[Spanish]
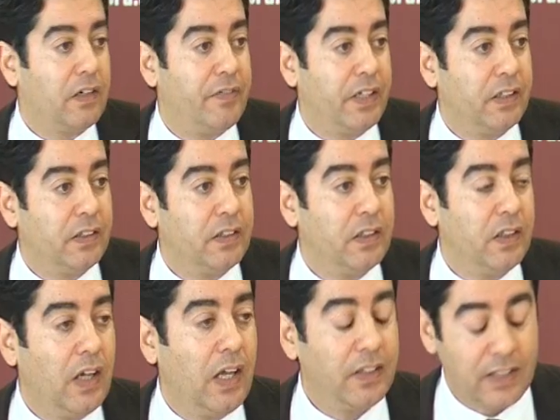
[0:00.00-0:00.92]
referente.
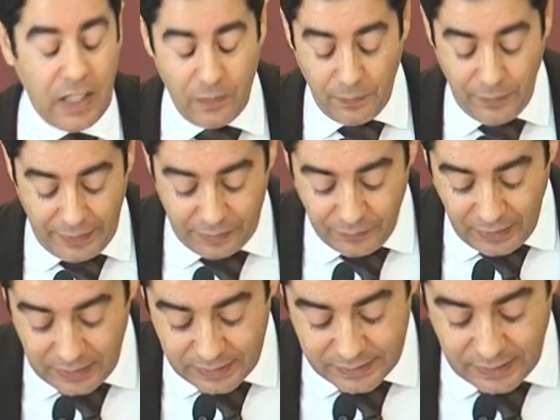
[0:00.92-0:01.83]
Antes hablaba Carmen
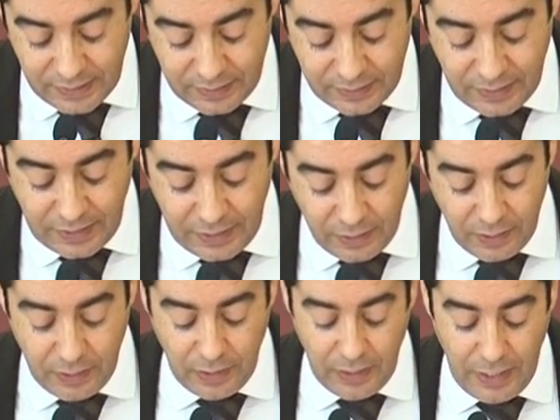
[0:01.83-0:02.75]
Alicia de que
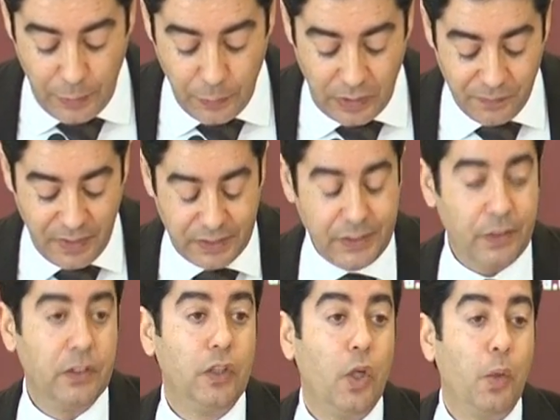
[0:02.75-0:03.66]
eh, hay una
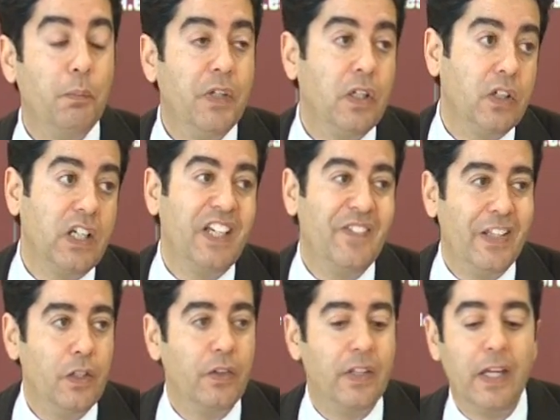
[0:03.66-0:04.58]
inversión de 2 millones y
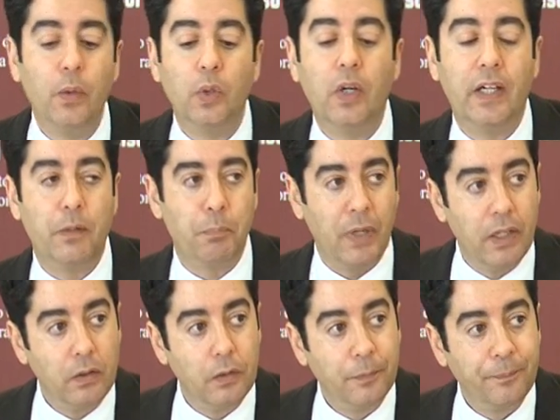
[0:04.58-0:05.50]
medio de euros en
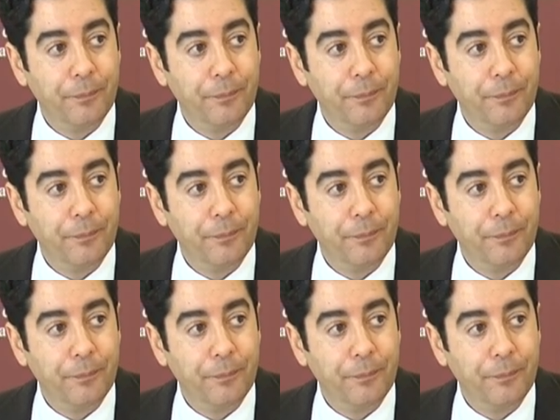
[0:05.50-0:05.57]
empleo.